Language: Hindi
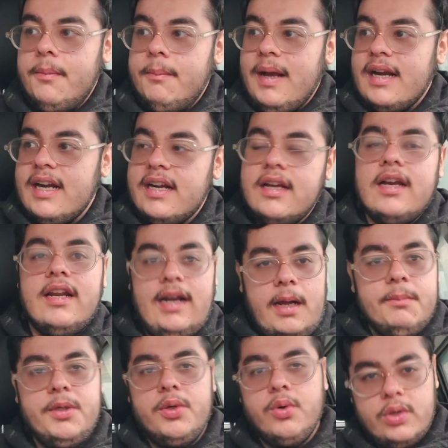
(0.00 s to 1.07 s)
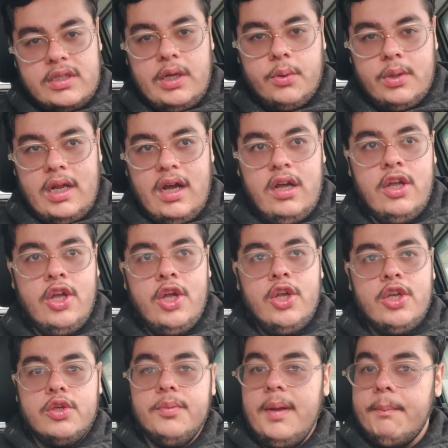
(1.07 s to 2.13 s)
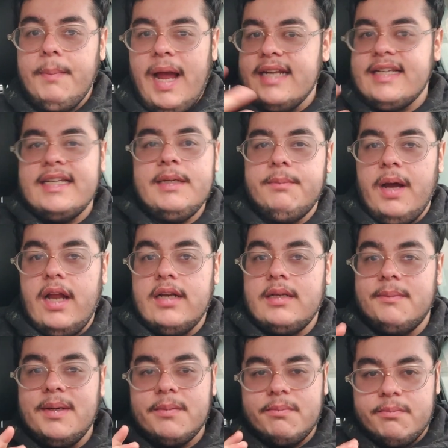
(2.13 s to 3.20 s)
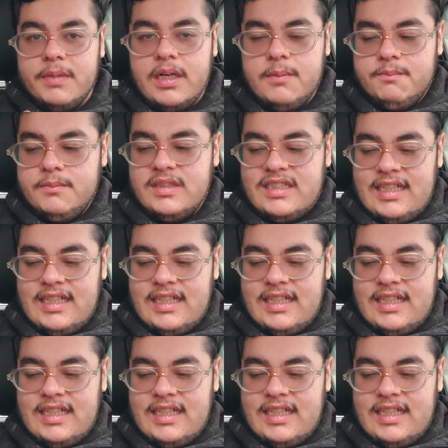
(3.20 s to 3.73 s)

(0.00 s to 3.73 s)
मैं अगर खराब ही होता हूँ ना तो मैं बैठ नहीं पा रहा था मैं मतलब